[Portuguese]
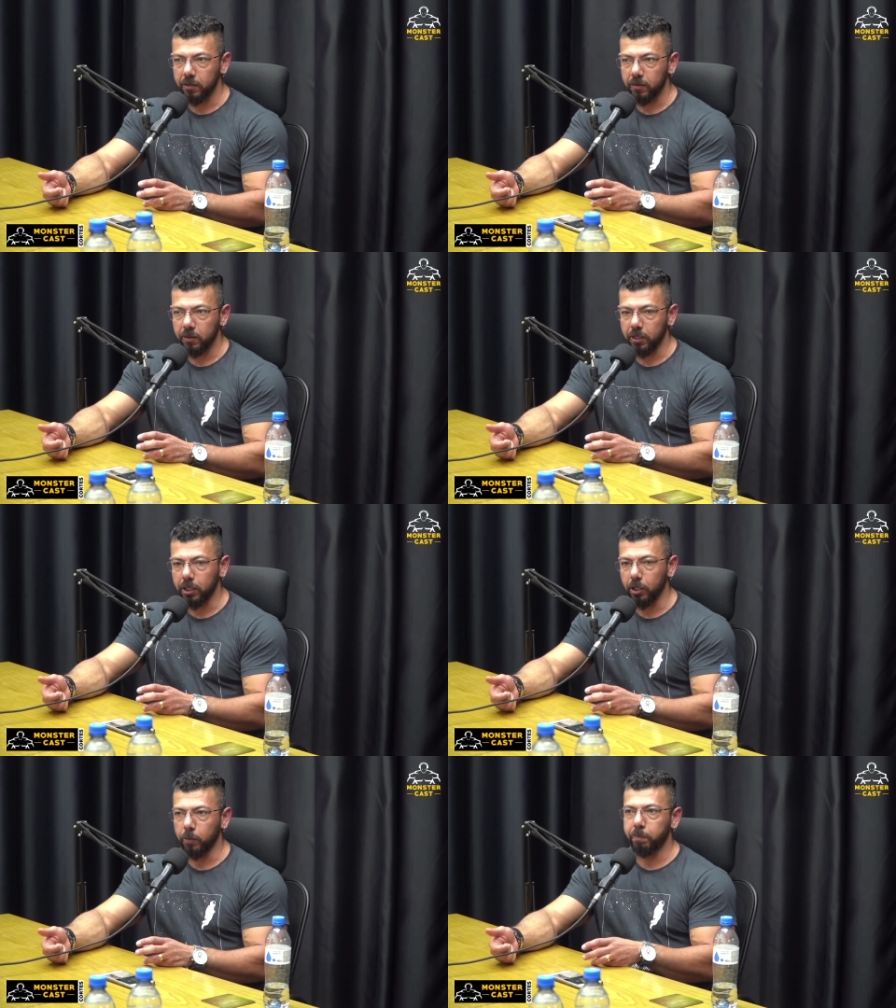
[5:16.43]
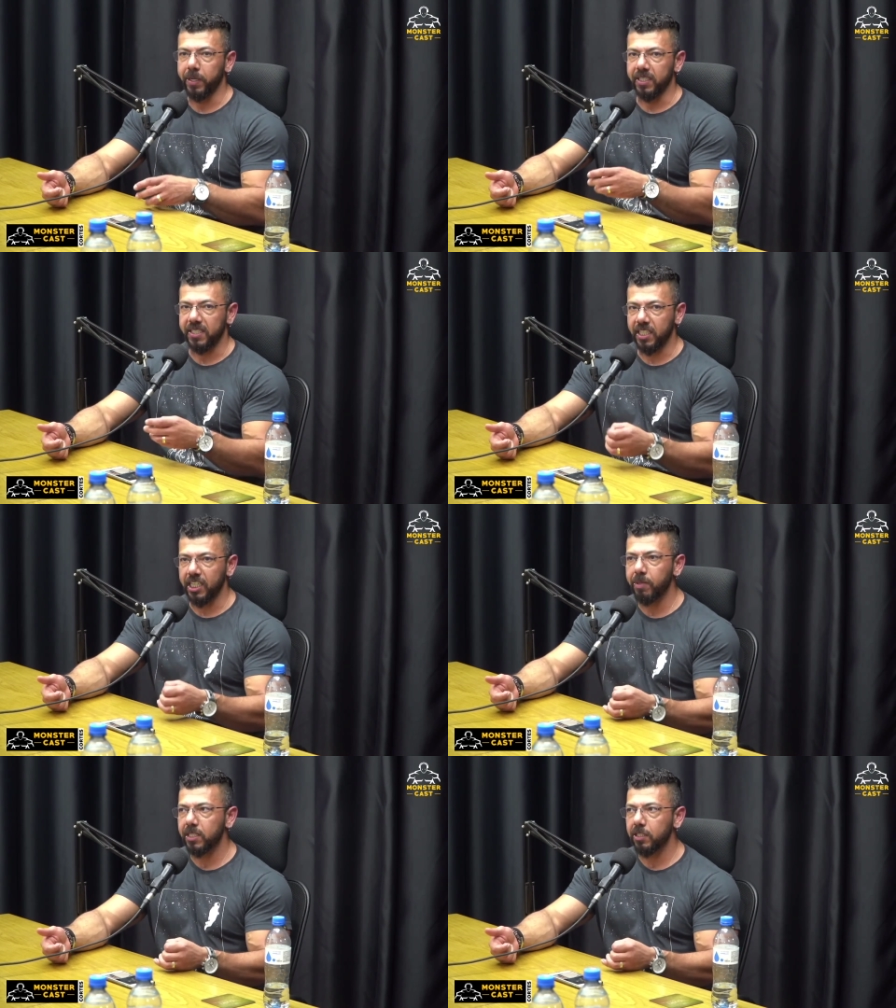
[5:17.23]
Então,
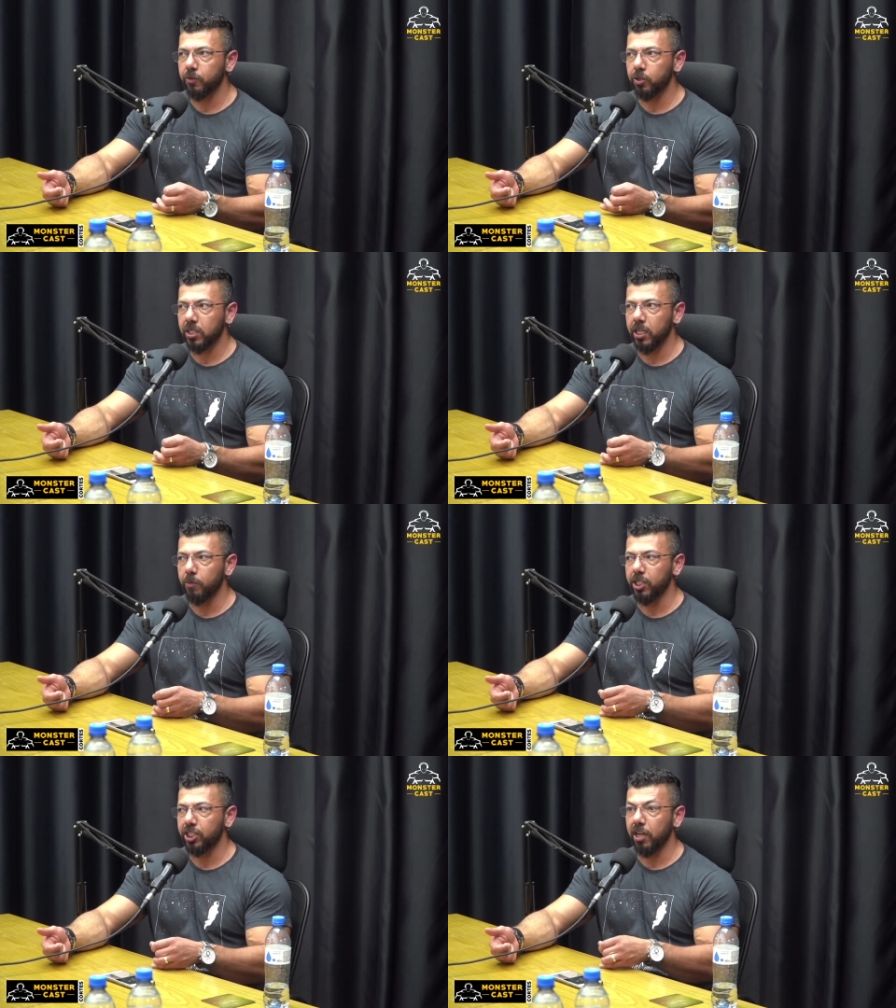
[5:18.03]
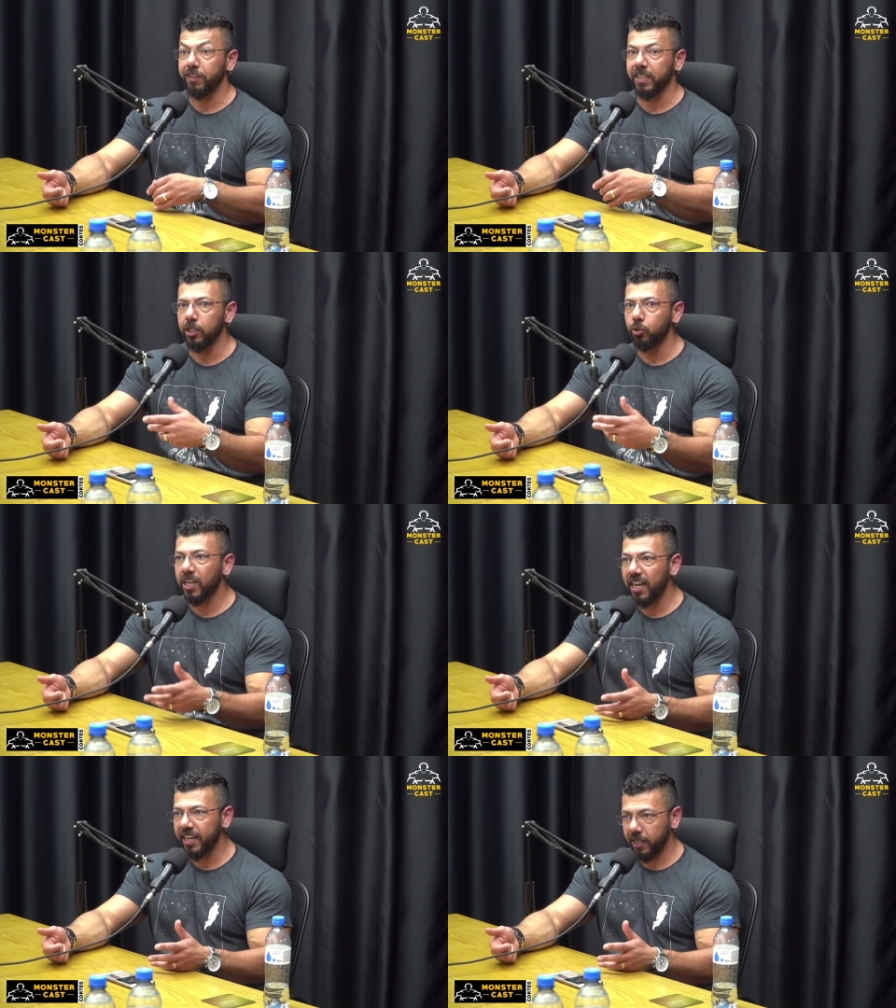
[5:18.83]
perceba se você realmente está ficando
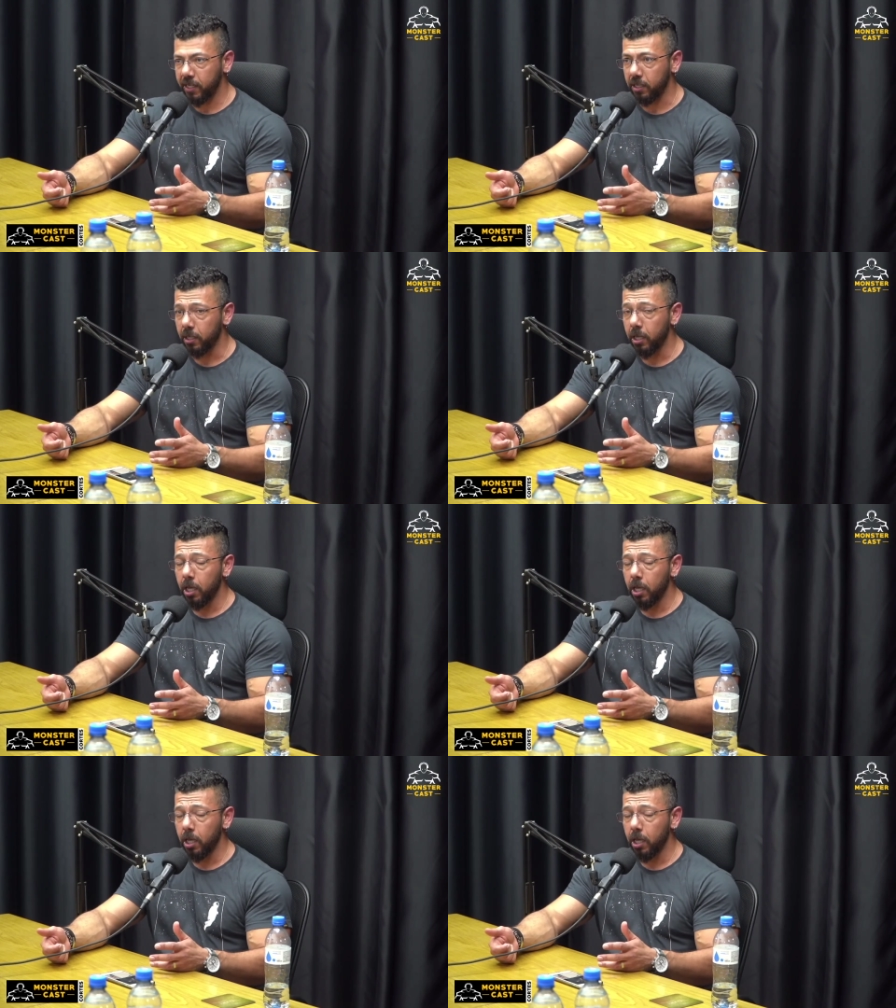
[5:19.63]
careca.